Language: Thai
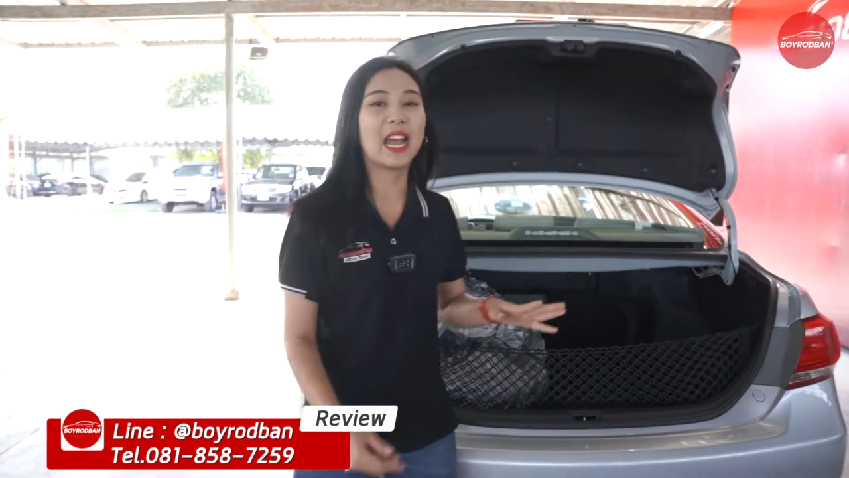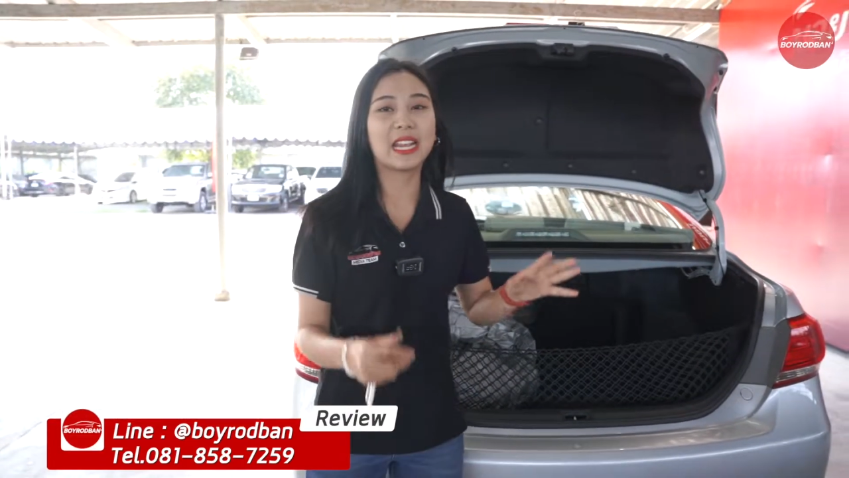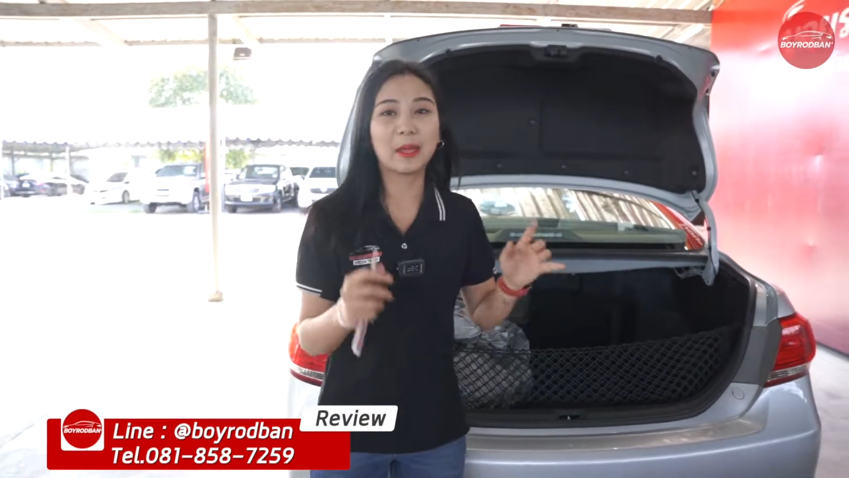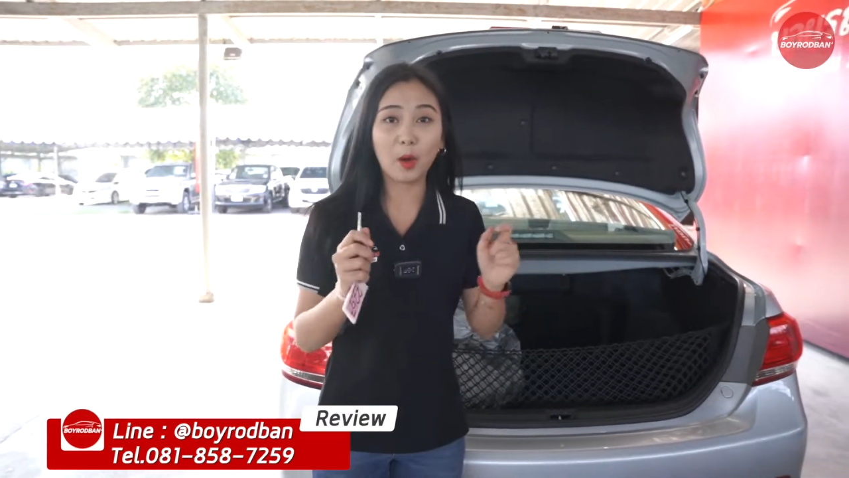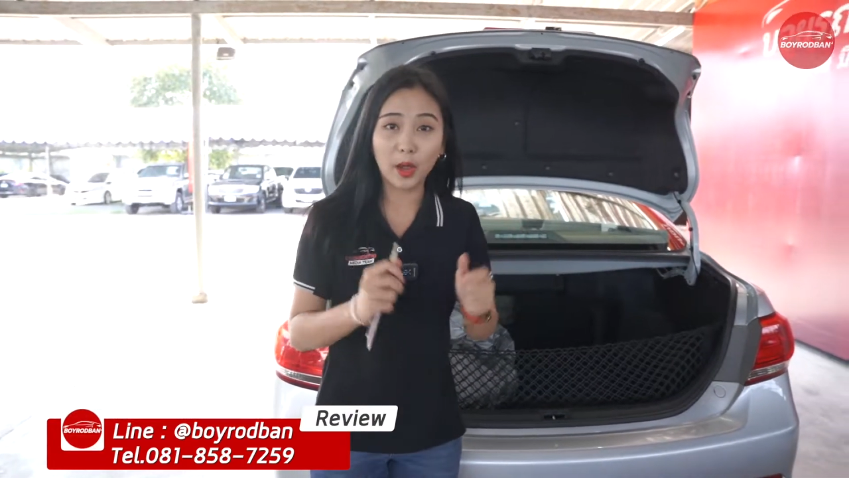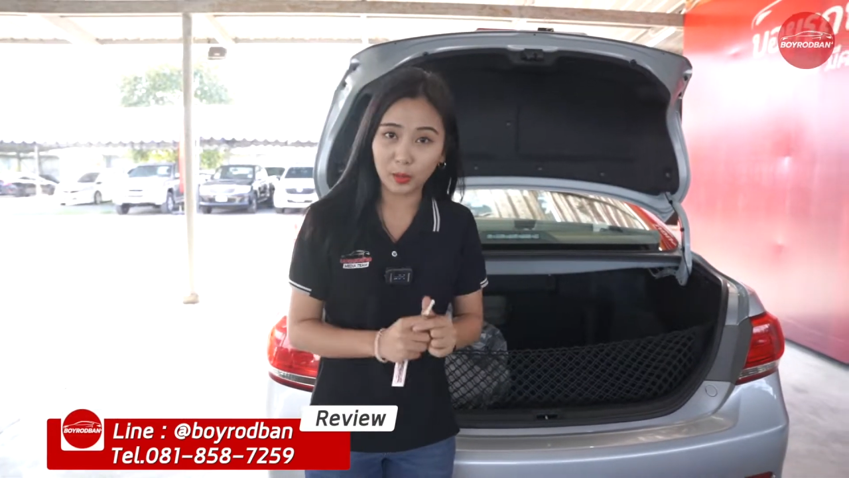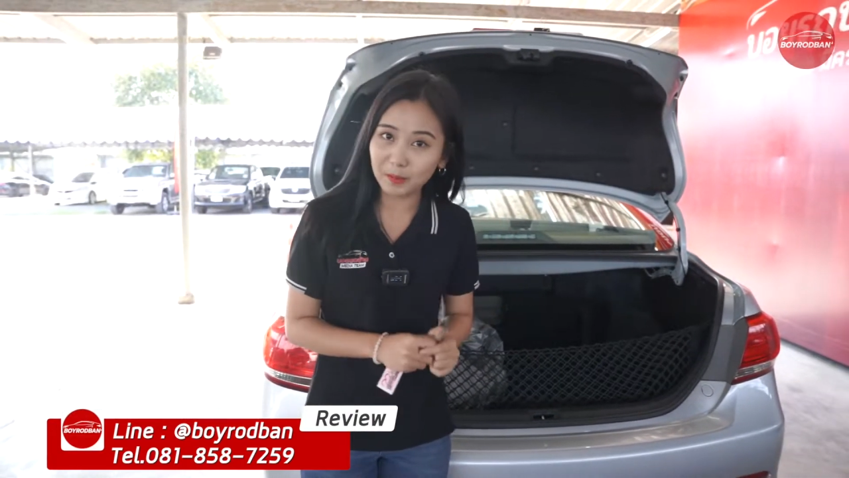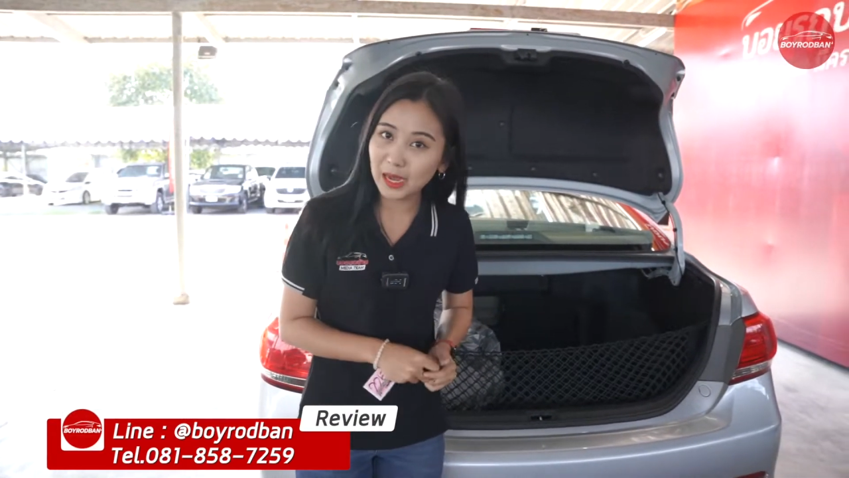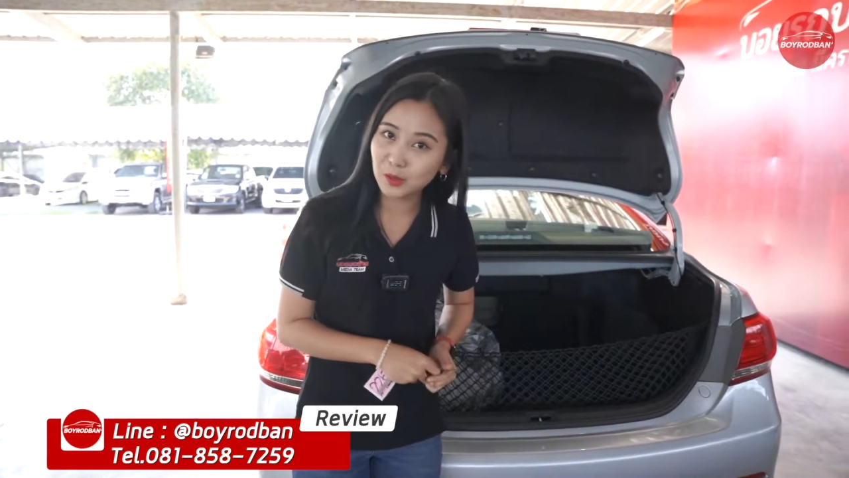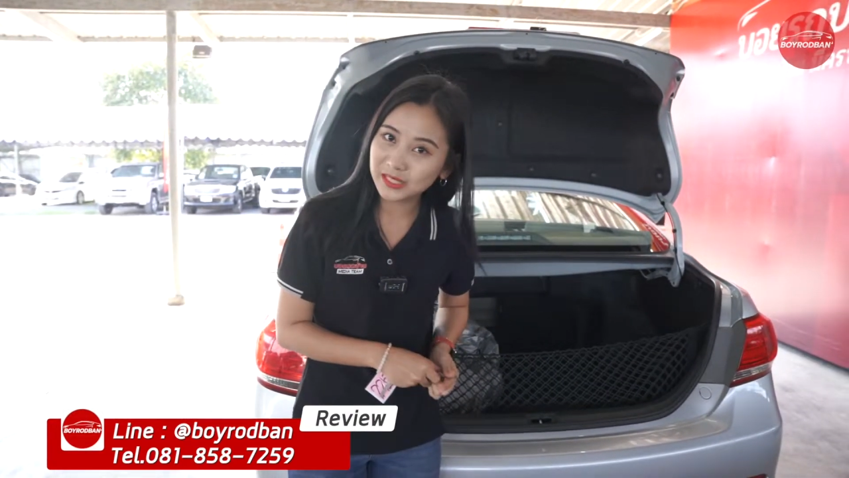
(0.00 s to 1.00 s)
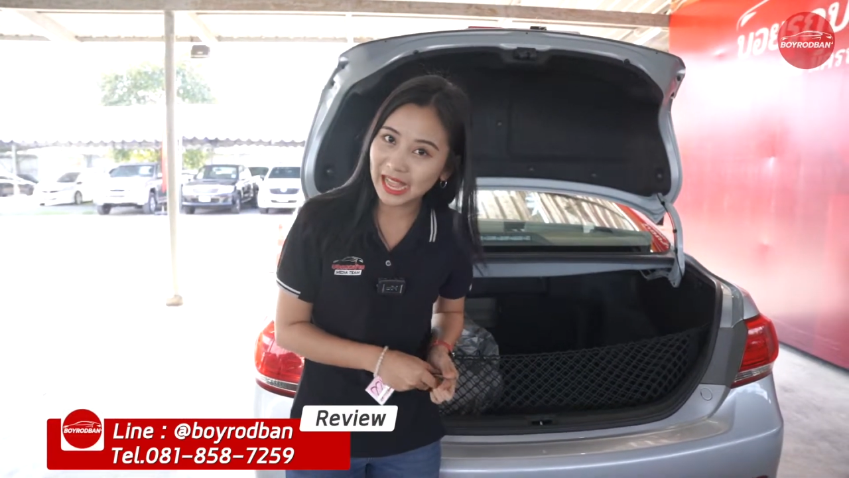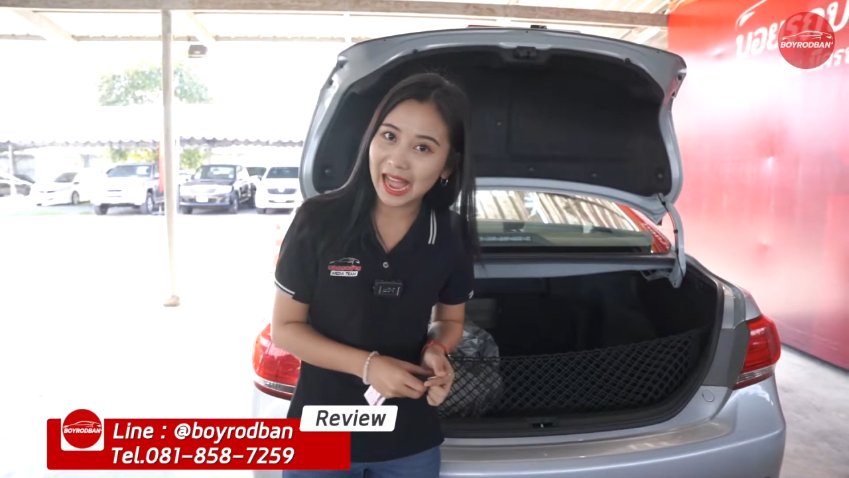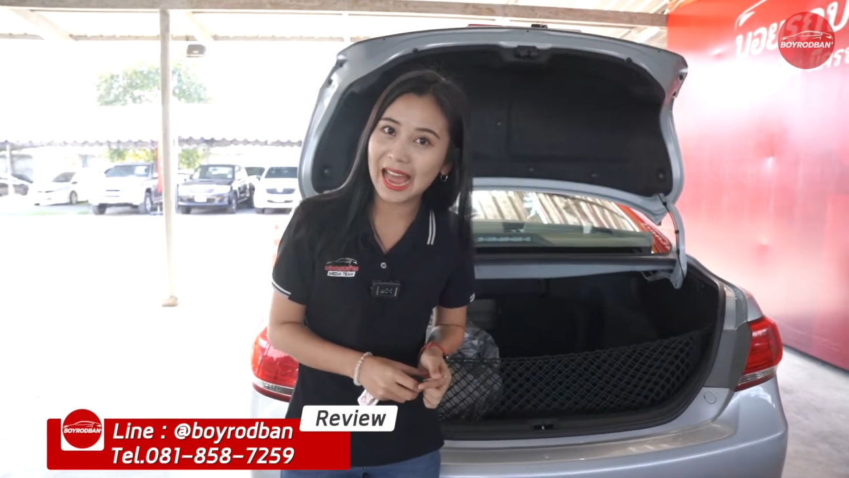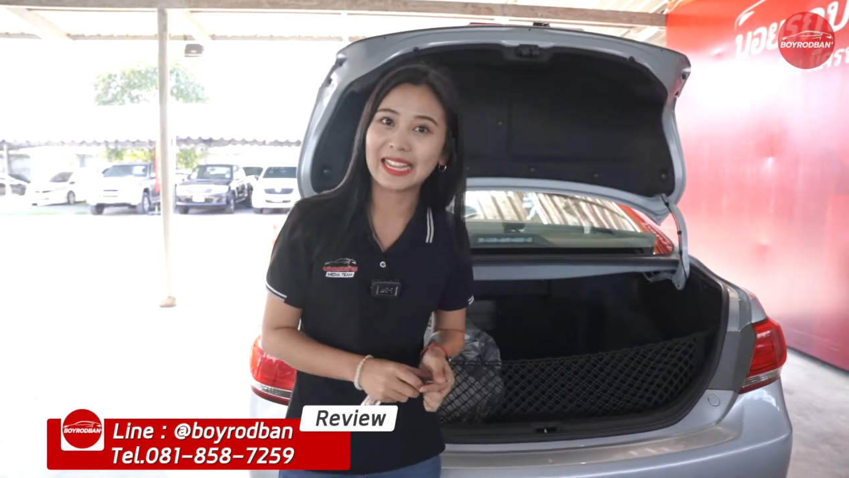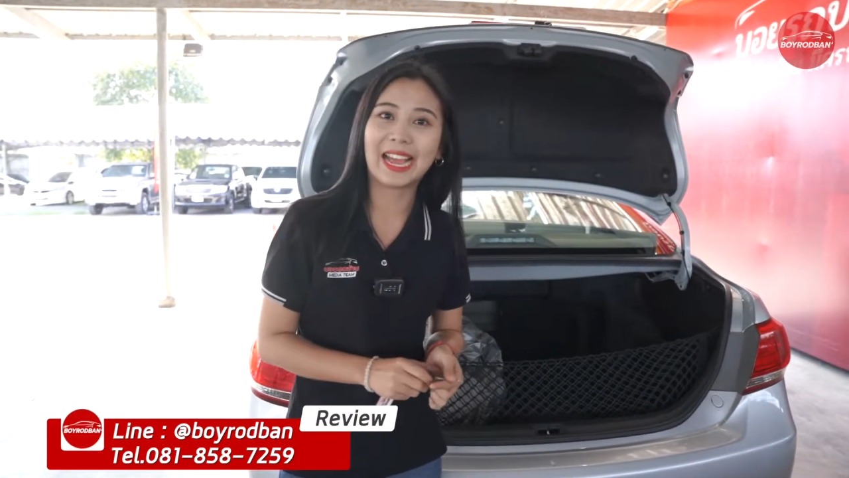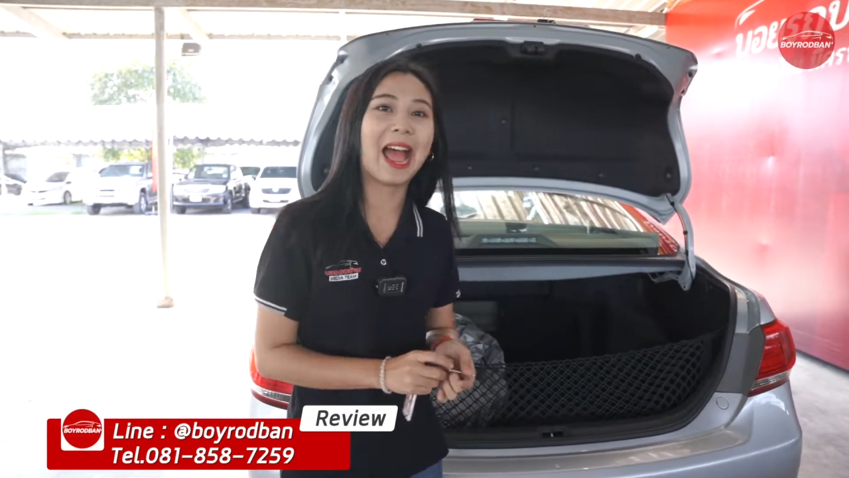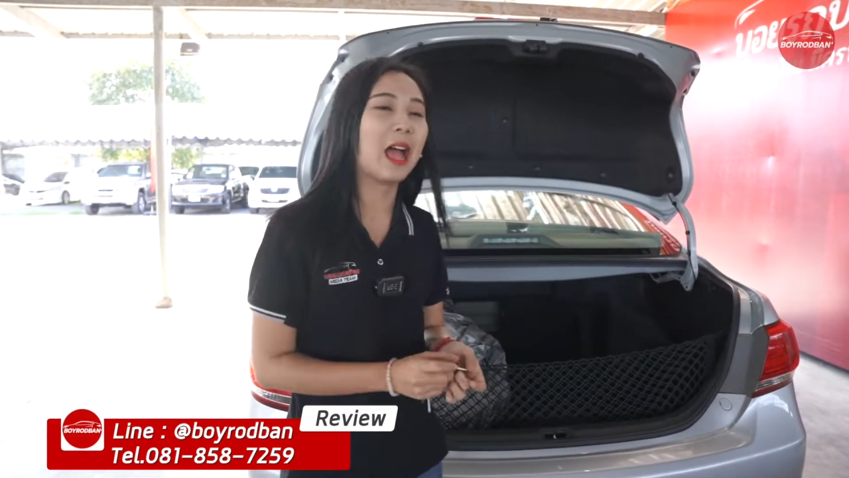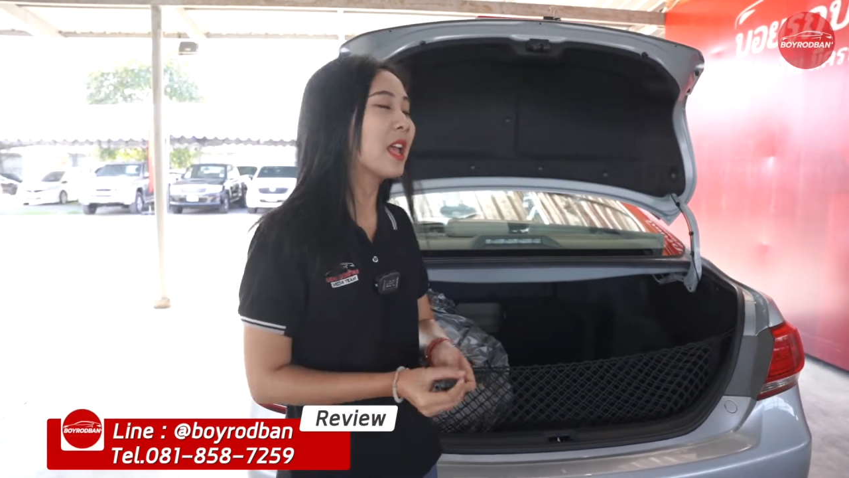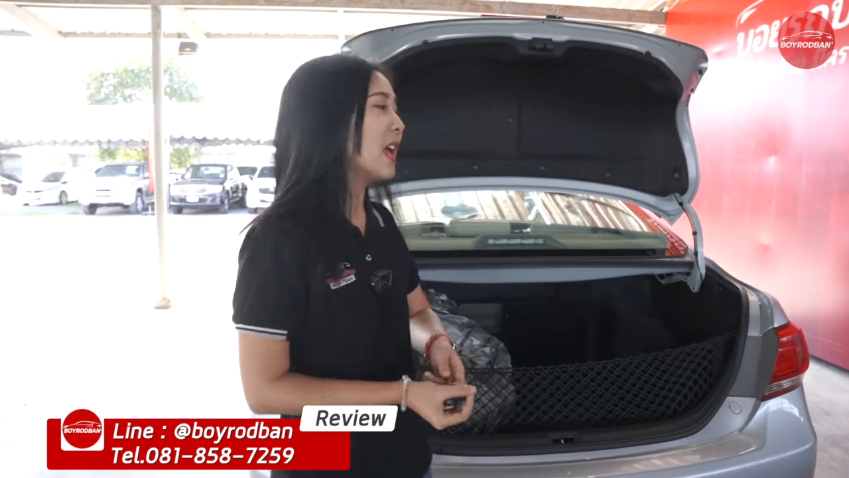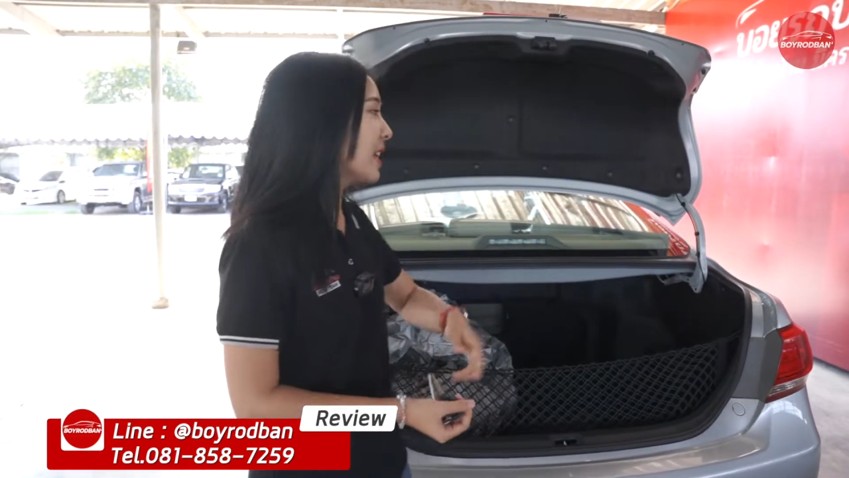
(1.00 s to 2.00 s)
ได้ที่บอยรถบ้านทุกสาขาเลยค่ะ
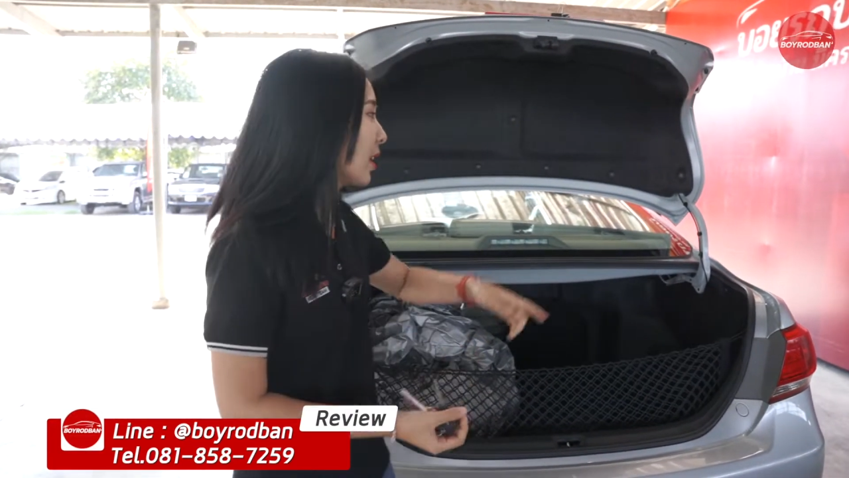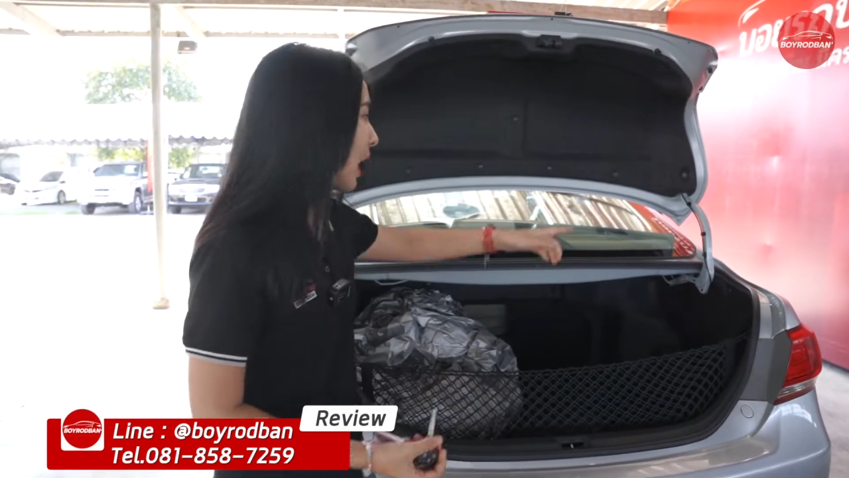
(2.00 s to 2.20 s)
เดี๋